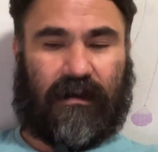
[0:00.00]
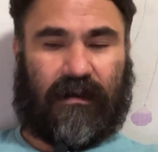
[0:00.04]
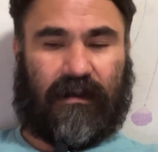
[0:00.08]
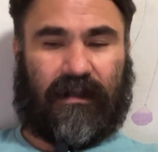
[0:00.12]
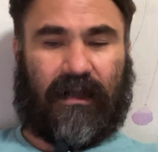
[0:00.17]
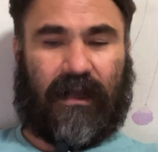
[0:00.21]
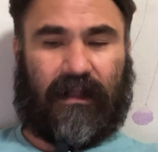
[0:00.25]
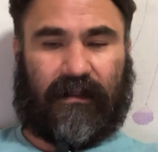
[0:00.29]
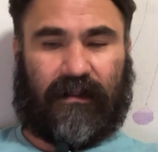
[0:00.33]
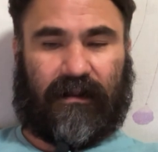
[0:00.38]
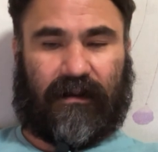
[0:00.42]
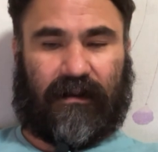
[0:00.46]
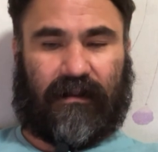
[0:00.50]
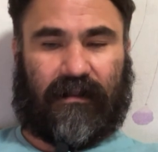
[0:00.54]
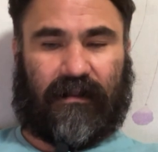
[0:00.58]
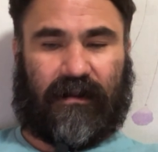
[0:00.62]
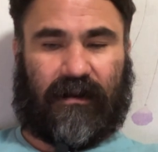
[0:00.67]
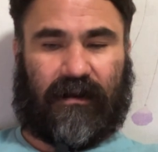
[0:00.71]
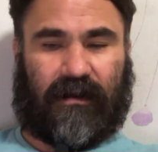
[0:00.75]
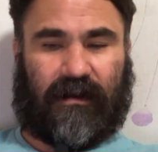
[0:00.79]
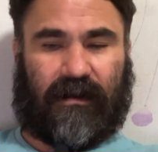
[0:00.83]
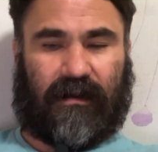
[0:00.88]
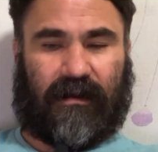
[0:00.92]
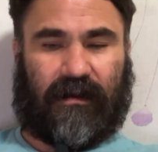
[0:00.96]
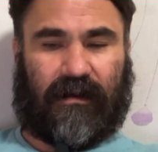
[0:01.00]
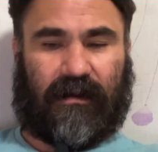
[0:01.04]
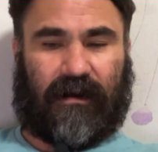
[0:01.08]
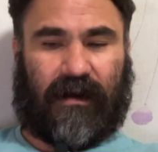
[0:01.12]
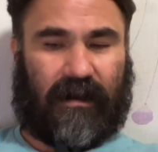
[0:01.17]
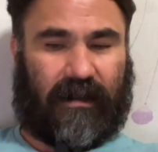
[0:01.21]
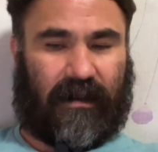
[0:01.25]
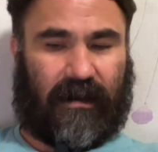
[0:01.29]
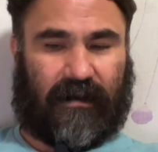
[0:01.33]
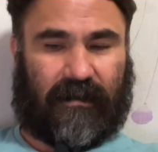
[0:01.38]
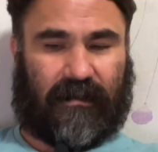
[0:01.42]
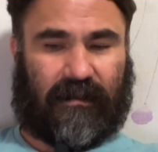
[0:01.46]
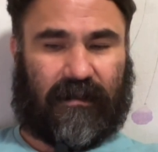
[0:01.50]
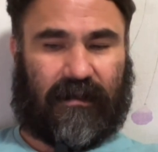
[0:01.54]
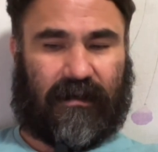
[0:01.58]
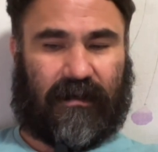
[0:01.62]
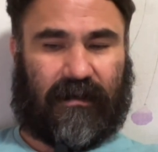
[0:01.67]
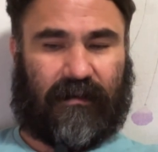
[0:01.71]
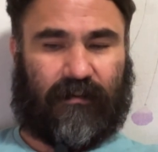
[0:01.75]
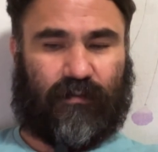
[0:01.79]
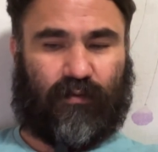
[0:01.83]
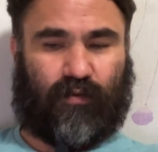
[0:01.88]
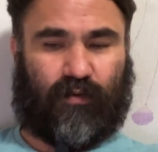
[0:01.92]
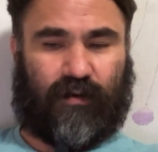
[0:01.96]
Yanlarında
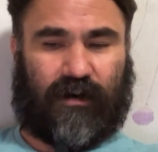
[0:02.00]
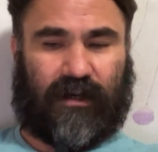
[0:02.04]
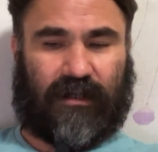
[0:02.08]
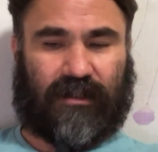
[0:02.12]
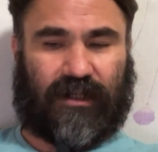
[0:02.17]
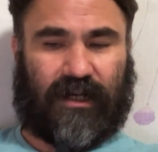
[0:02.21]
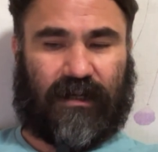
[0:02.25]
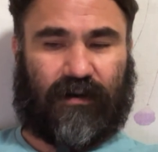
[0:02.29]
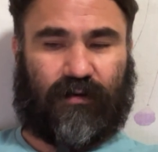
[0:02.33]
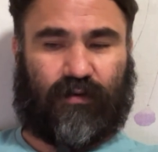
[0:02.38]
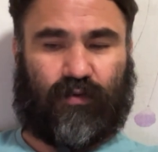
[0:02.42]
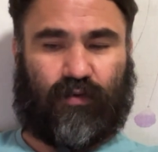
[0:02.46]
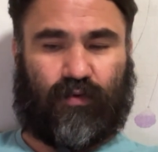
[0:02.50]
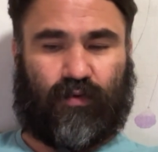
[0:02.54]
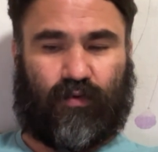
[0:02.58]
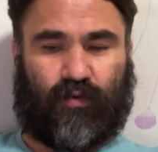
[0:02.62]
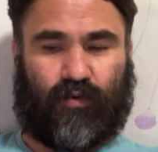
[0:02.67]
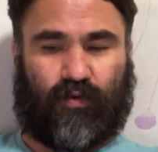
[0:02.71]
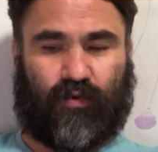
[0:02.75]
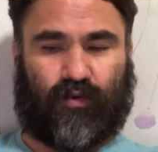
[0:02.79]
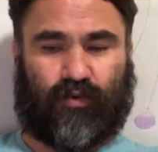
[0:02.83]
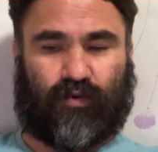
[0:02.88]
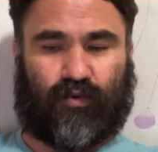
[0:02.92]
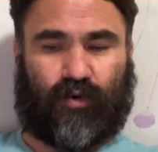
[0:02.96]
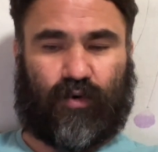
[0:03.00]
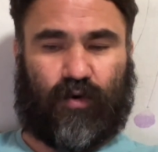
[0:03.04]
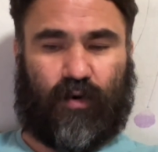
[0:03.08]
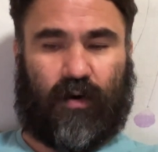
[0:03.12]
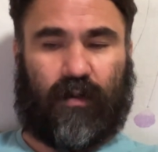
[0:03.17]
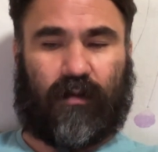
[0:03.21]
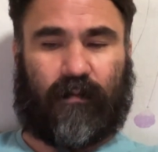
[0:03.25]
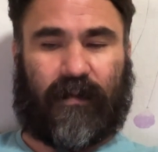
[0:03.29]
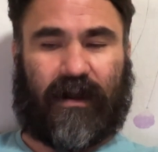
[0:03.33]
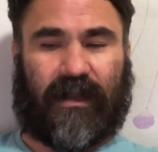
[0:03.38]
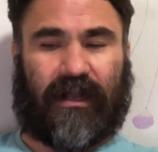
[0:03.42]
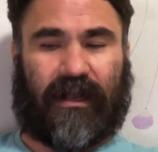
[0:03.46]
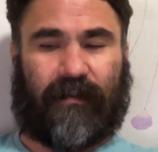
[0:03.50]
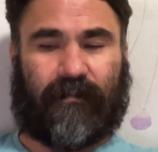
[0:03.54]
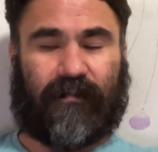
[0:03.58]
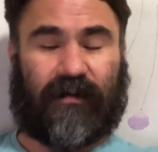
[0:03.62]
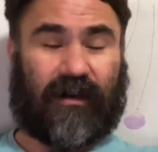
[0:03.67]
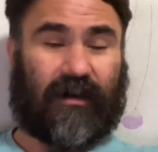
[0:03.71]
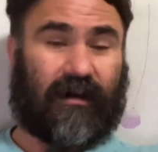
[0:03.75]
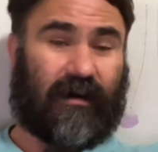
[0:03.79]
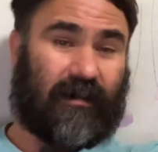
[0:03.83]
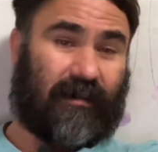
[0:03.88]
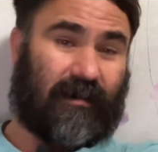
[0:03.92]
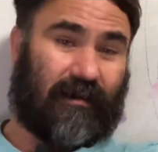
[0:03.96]
ayakta duracak gücü olmayan
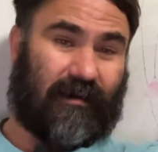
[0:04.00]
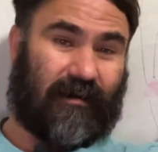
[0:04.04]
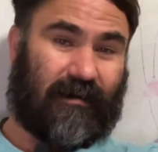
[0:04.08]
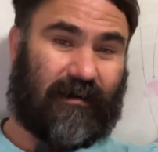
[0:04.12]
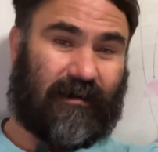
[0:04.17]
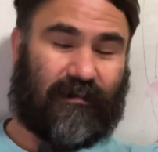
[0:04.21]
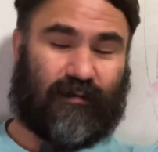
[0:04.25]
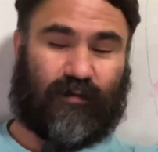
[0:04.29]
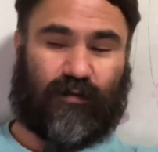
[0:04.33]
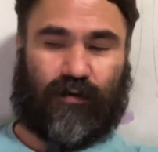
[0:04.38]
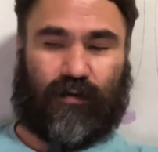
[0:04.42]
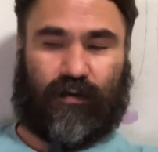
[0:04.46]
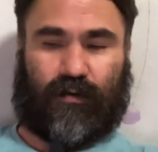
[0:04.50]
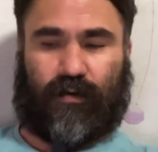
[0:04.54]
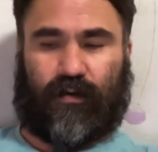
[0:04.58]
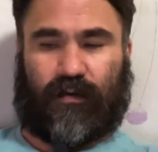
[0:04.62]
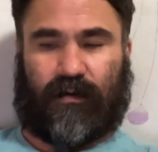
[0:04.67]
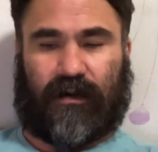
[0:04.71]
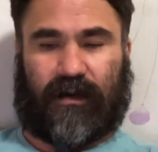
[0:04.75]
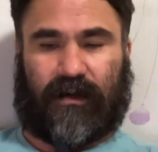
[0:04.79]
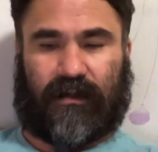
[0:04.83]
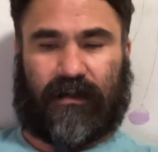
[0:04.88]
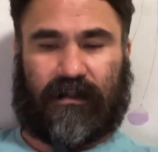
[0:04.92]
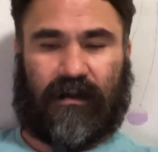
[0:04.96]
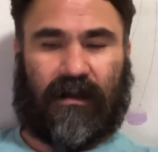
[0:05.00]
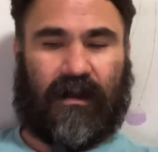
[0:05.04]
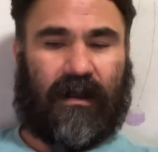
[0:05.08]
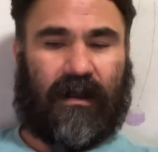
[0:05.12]
bir kadını sürüklüyorlardı.